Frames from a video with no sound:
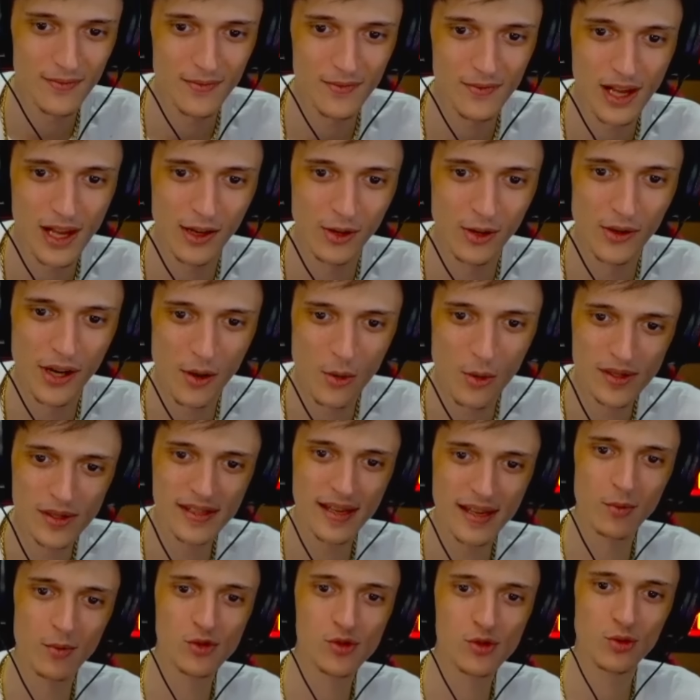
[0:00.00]
Allora, qui
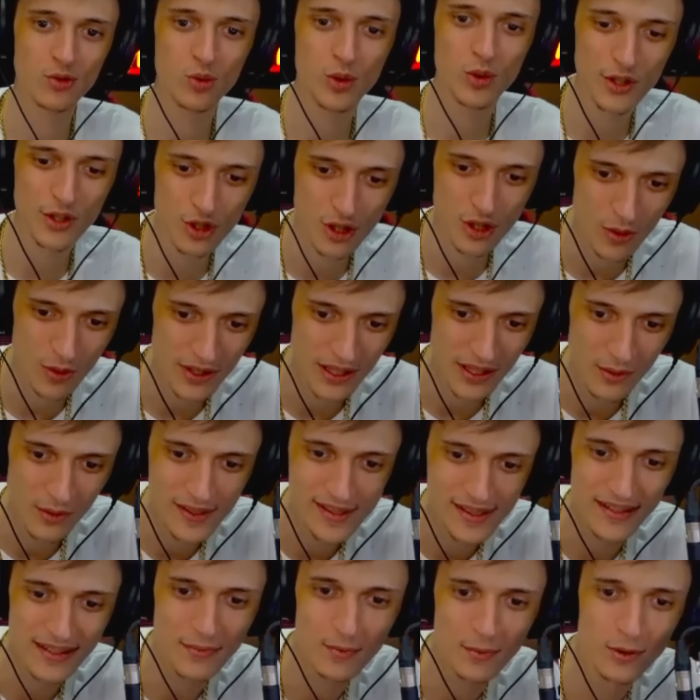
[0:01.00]
siamo su Twitch, quindi voi
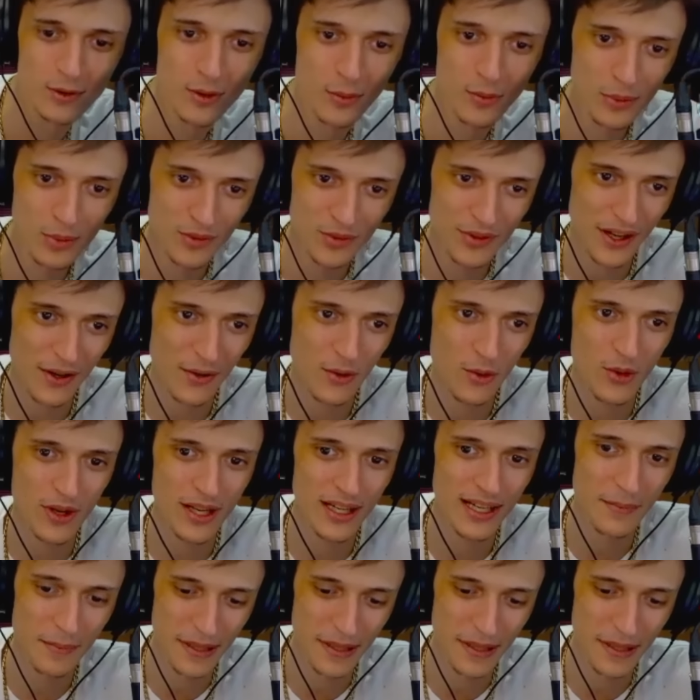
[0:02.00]
siete molto più tranquilli,